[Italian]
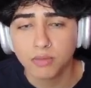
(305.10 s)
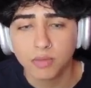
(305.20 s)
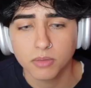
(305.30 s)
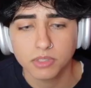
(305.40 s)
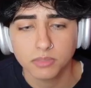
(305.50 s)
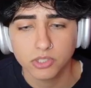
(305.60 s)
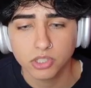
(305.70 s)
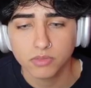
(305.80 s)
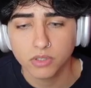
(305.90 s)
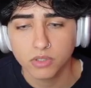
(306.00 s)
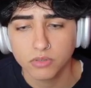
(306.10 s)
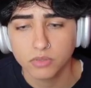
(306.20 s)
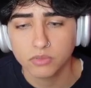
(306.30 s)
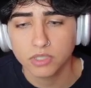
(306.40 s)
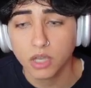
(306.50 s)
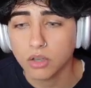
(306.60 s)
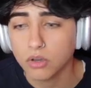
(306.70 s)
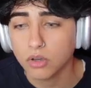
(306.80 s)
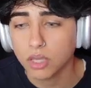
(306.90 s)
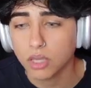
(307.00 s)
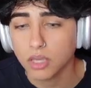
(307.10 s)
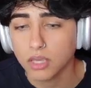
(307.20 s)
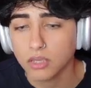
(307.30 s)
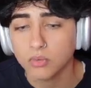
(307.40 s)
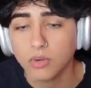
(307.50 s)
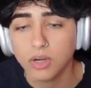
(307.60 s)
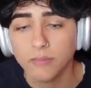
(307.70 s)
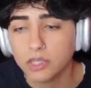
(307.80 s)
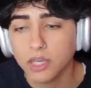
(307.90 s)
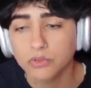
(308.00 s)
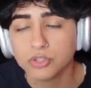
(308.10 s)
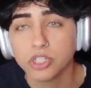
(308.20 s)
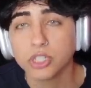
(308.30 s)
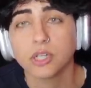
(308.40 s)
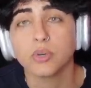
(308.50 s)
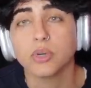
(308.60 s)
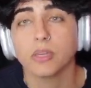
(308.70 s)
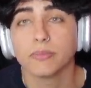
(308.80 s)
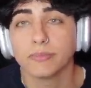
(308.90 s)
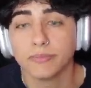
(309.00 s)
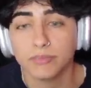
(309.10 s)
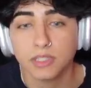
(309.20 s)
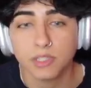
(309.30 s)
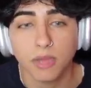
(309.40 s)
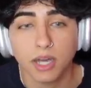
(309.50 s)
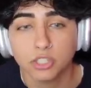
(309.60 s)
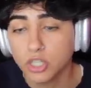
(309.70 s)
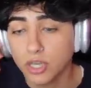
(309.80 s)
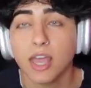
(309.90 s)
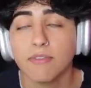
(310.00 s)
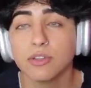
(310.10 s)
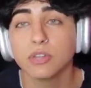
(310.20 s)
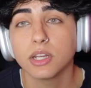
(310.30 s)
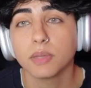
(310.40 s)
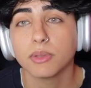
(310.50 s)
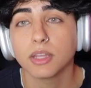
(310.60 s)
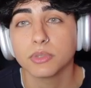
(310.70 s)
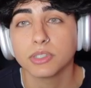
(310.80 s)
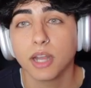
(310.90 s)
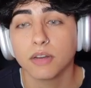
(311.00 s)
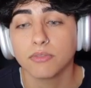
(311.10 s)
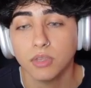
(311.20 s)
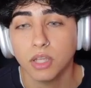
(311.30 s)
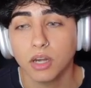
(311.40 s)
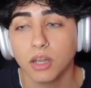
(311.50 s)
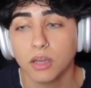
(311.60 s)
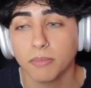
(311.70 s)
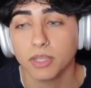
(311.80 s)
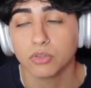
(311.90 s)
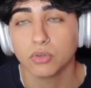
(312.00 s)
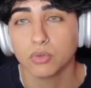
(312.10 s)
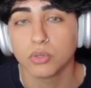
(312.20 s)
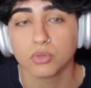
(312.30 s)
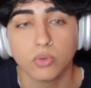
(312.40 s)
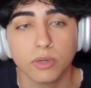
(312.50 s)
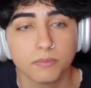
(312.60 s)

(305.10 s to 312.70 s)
ma mi dispiace davvero davvero un sacco e nulla. Devo uscire da qui, mi dispiace, e vado direttamente a mostrarvi il metodo numero 2.